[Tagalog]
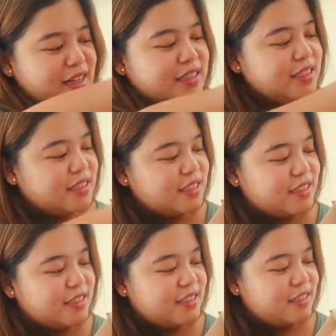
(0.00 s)
na
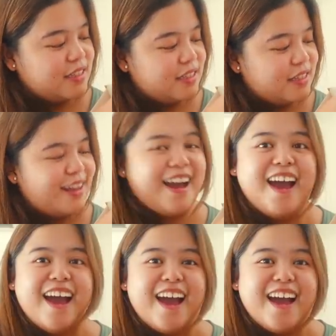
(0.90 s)
natin.
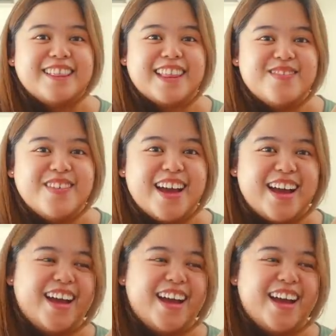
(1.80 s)
Ah! Tama!